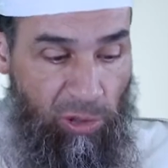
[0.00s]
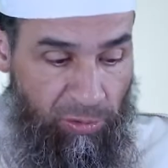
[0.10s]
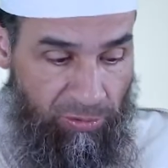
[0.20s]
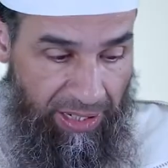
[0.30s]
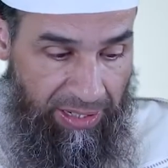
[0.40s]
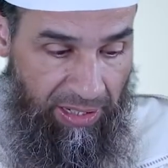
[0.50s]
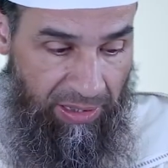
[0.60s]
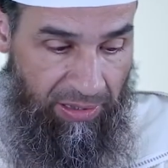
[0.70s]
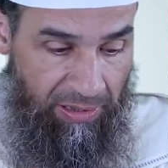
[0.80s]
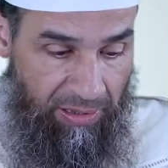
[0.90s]
يكف
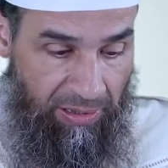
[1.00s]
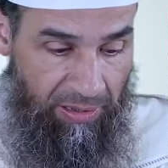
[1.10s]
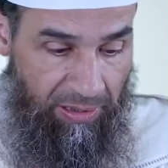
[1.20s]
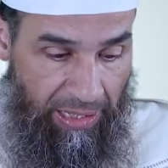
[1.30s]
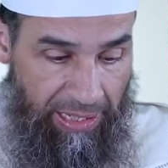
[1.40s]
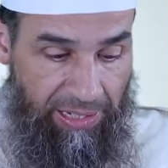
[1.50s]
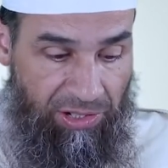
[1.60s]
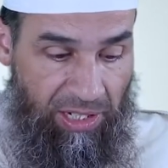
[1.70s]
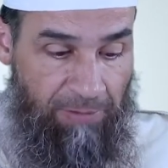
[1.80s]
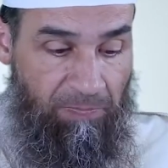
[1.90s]
عنها
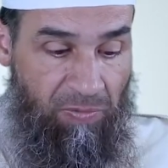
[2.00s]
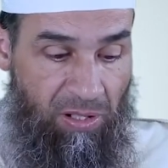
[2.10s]
الإنسان